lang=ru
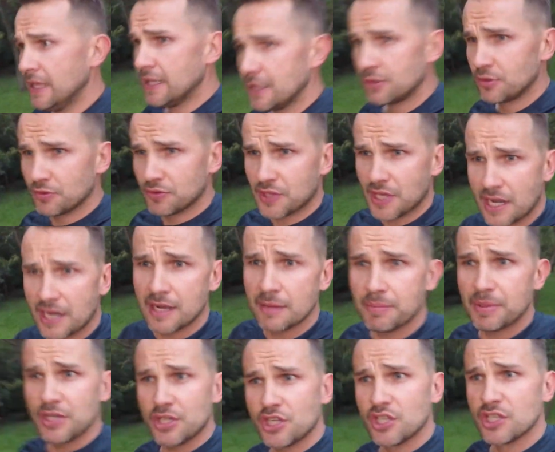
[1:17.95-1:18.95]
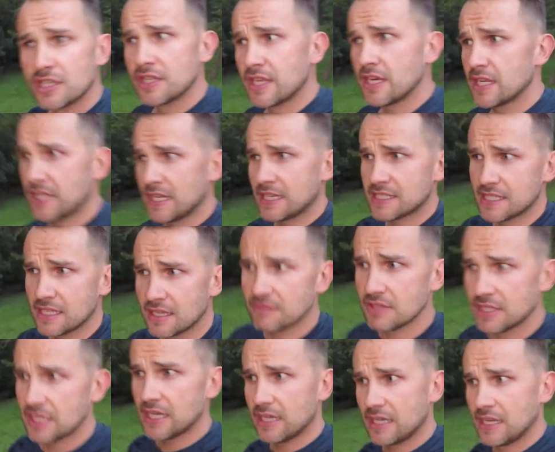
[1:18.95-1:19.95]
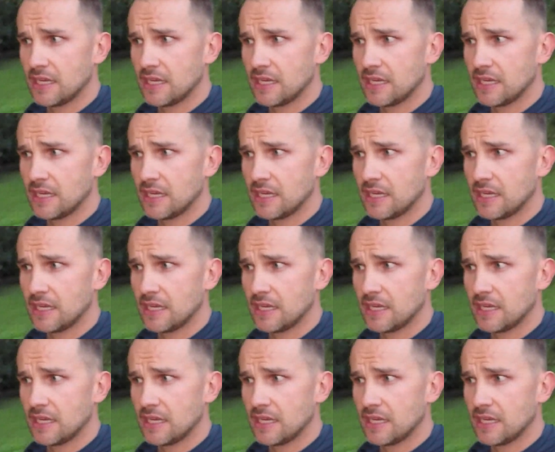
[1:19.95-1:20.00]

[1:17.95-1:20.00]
Ну и вторая причина, наверное, основная,